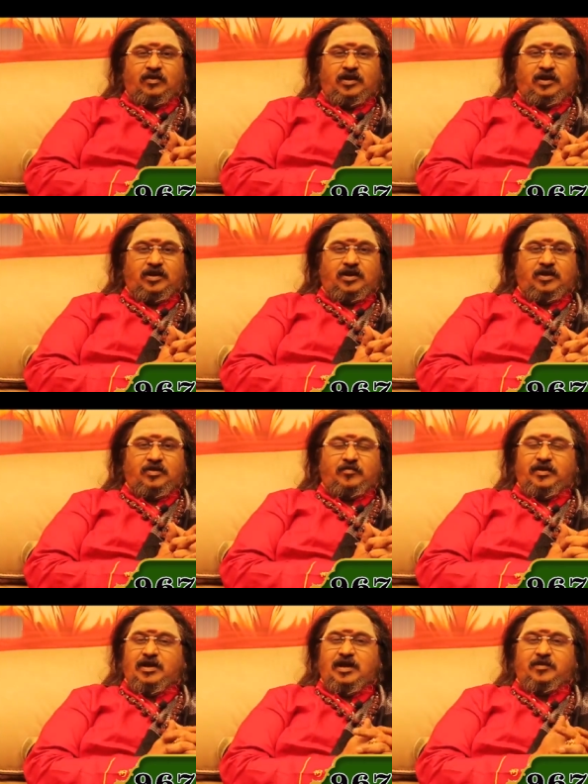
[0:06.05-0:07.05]
ஒரு
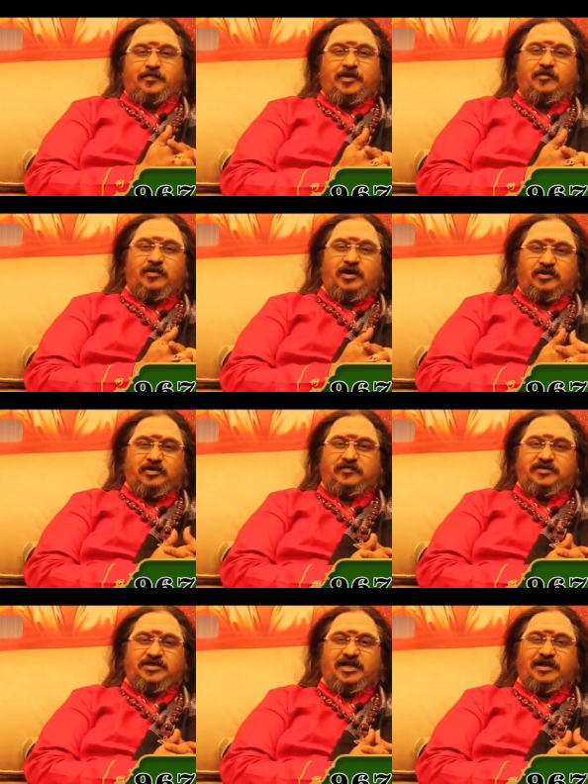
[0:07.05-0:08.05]
மிக அற்புதமான ஒரு
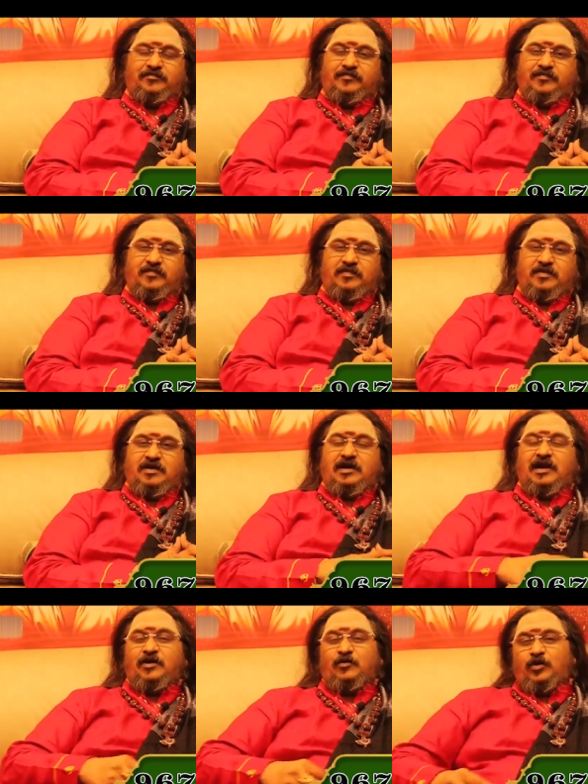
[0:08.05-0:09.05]
விஷயம்
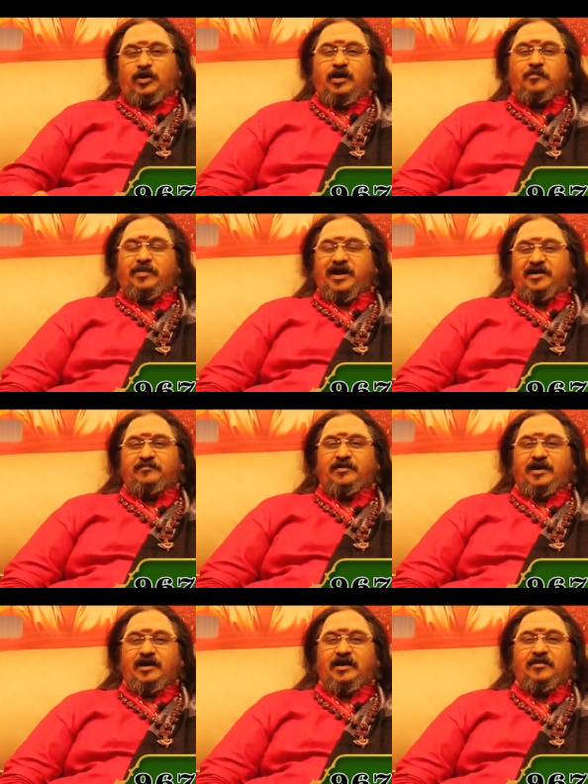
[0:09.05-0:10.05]
கடவுளோட படைப்பில்